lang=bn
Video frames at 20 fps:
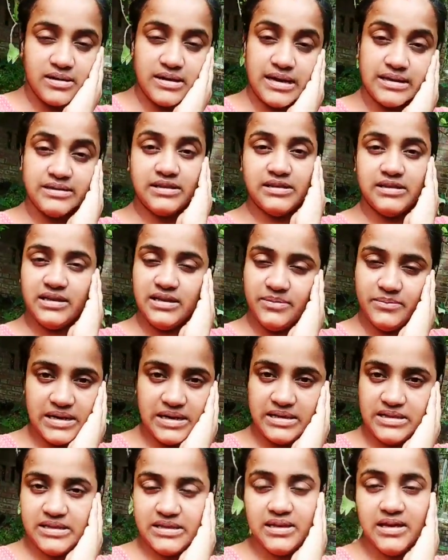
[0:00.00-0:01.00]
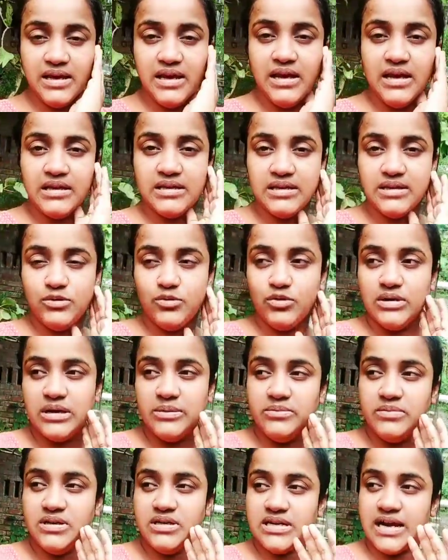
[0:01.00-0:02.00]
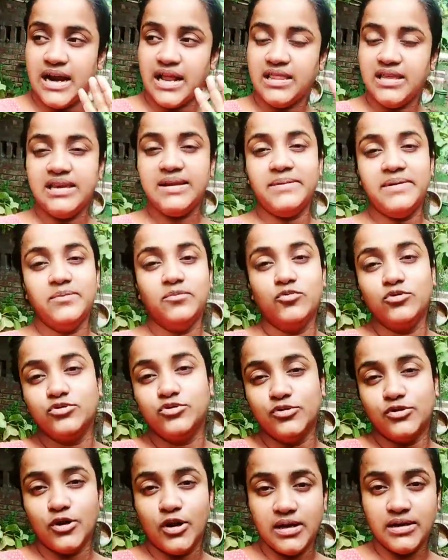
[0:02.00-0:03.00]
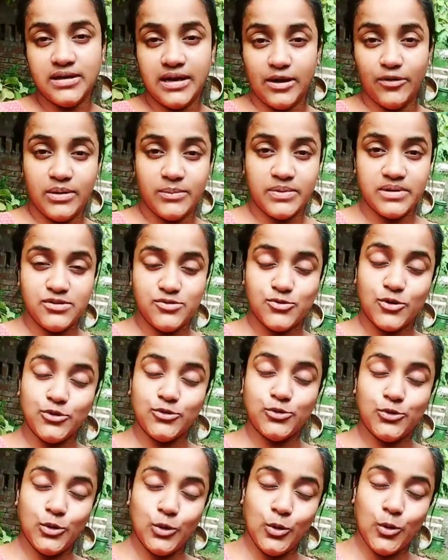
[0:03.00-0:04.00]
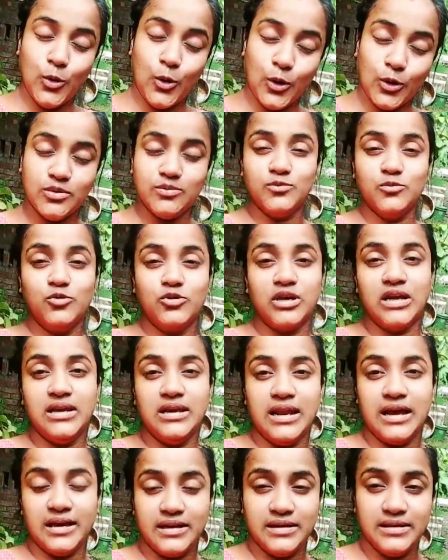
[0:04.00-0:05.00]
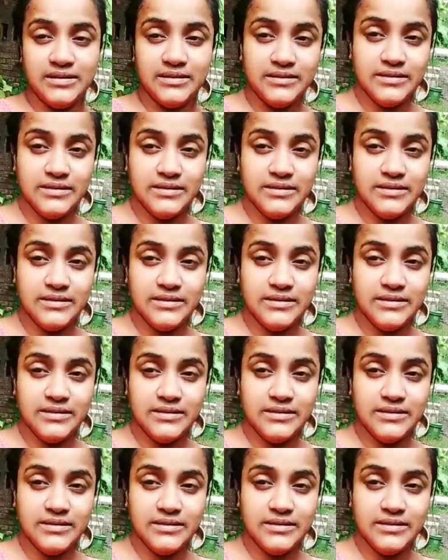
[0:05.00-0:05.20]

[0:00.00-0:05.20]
রাতে তিনবারে দিই কিন্তু এমনি সারাদিন আমার মুখ ধুতে হয় কারণ আমার যত গরম মুখেই লাগে